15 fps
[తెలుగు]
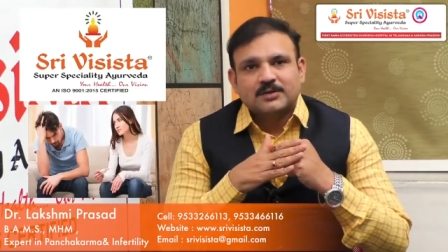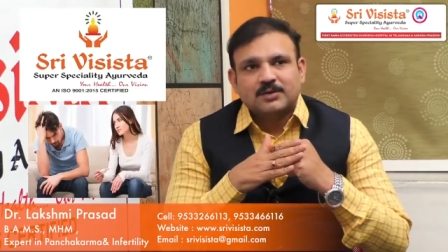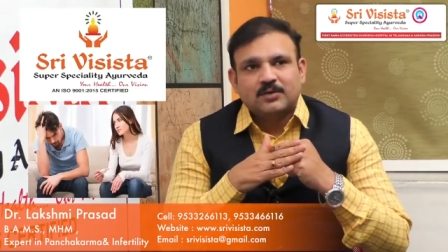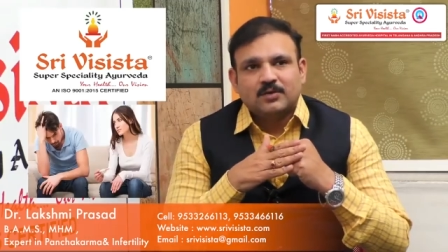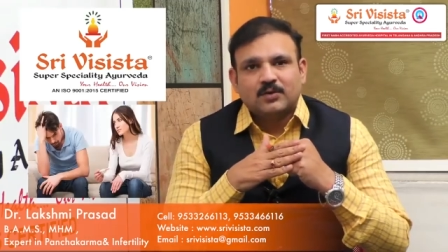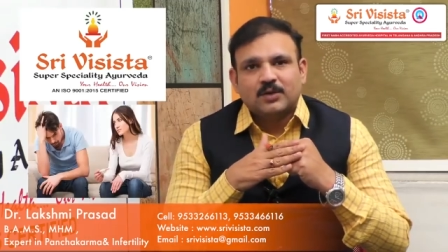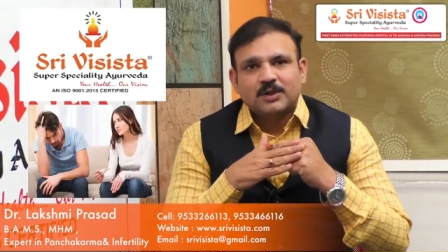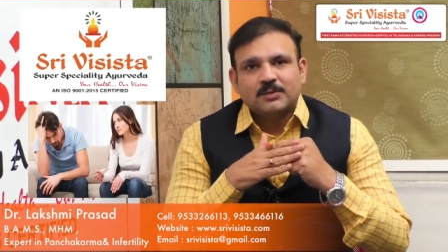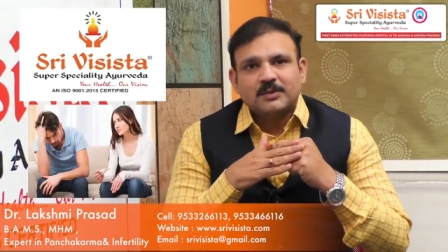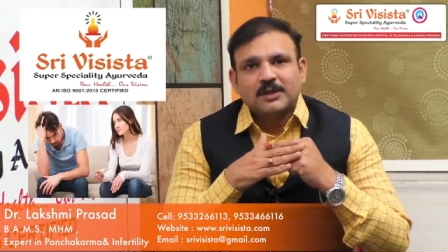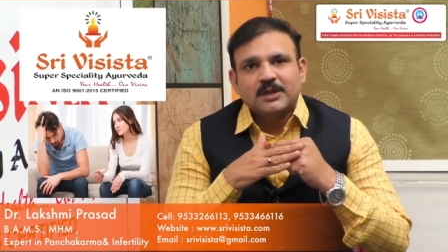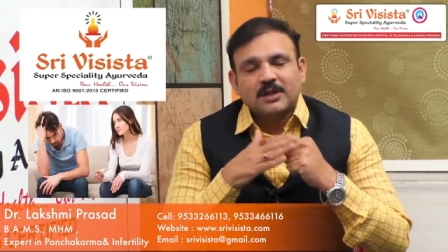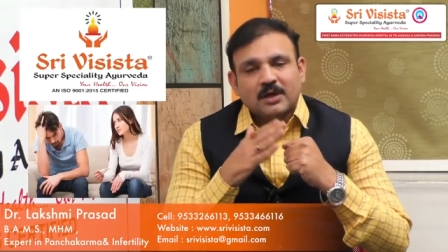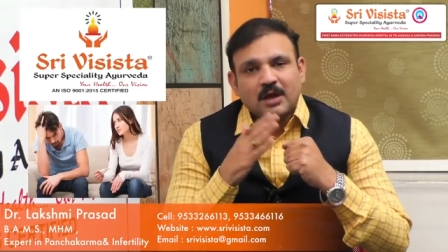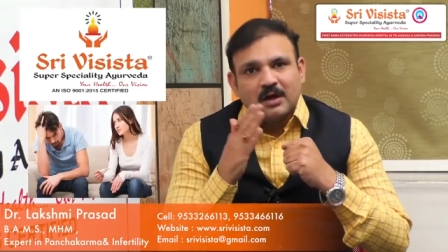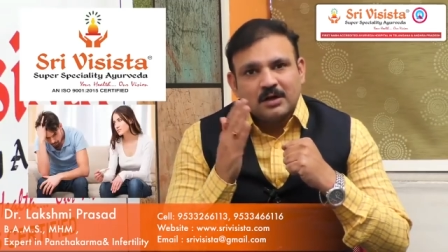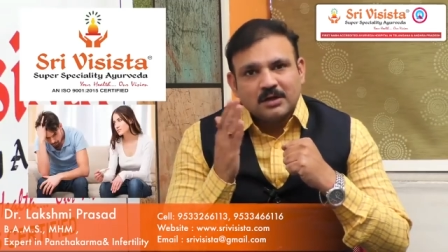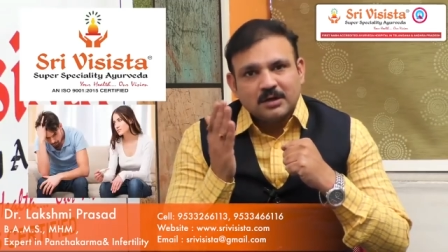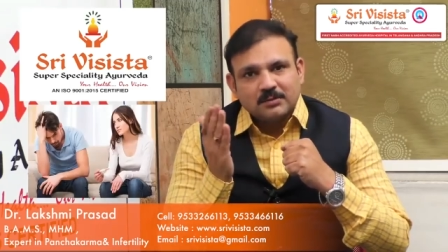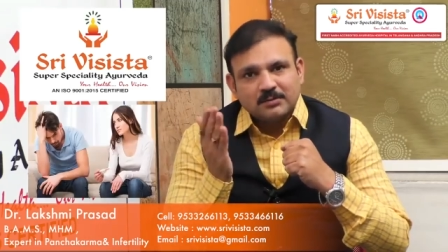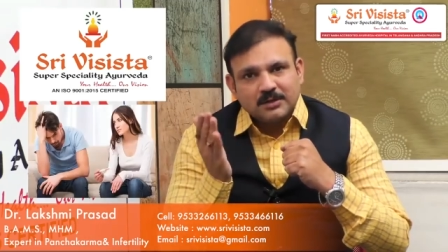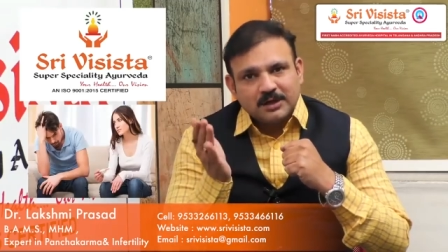సో కొంతమందికి లాంగ్
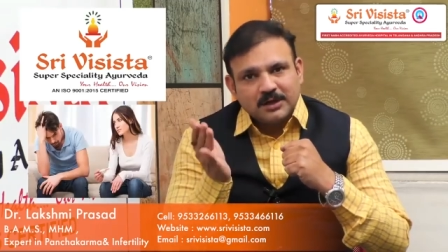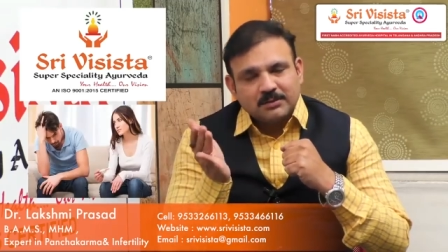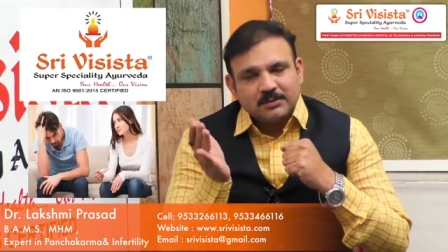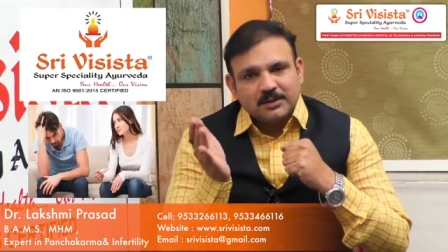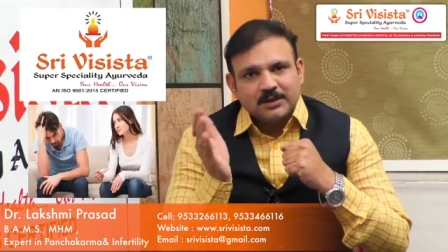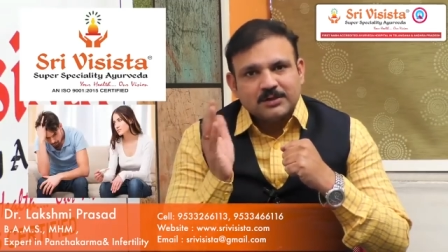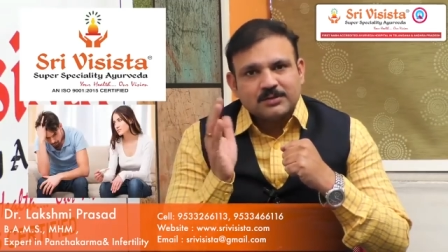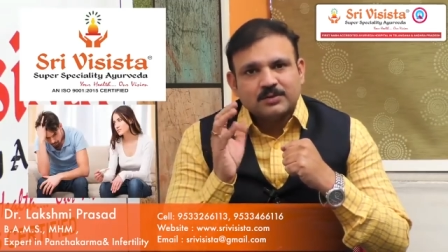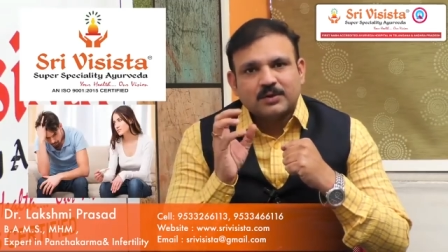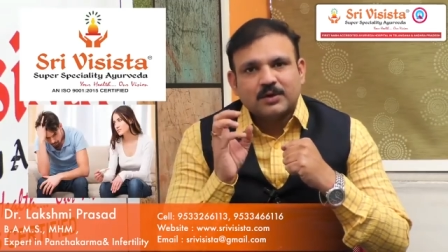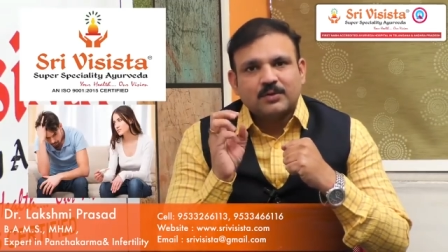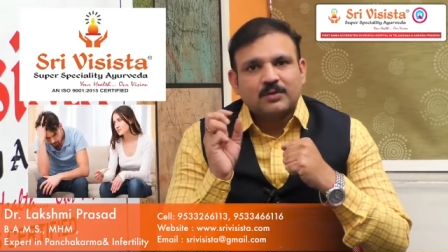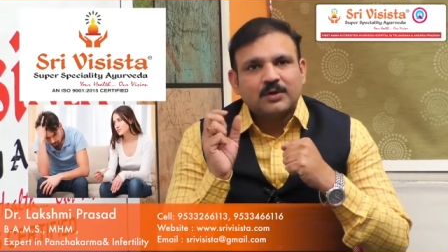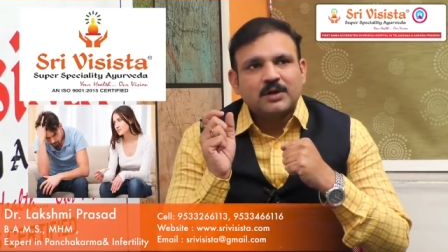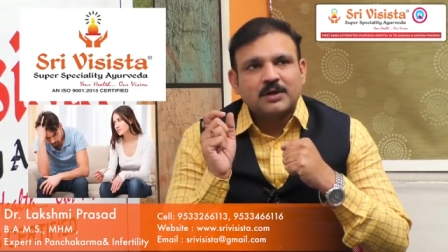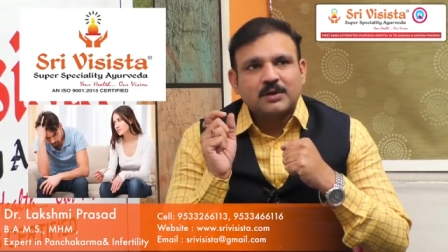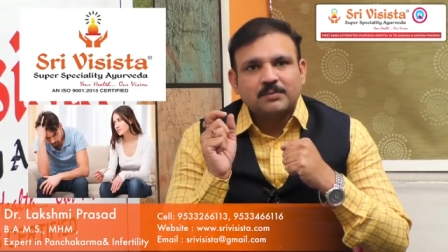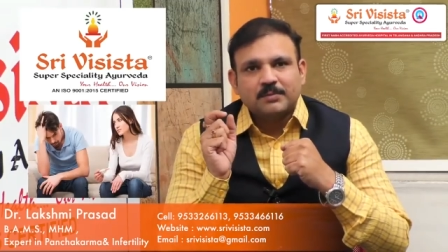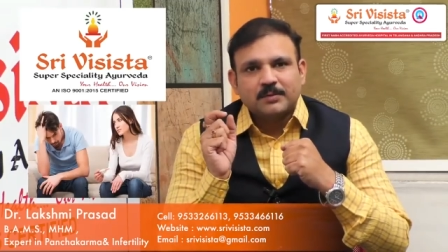టర్మ్ ట్రీట్మెంట్ తీసుకున్నా కూడా